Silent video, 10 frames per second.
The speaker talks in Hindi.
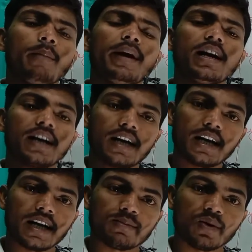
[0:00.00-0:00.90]
कमेंट
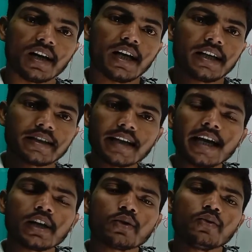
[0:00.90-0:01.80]
करना ना भूलें
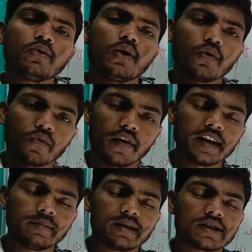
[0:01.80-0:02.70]
थैंक यू
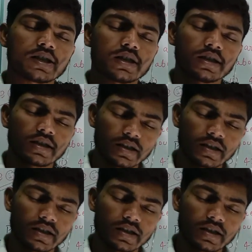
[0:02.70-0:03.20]
वेरी मच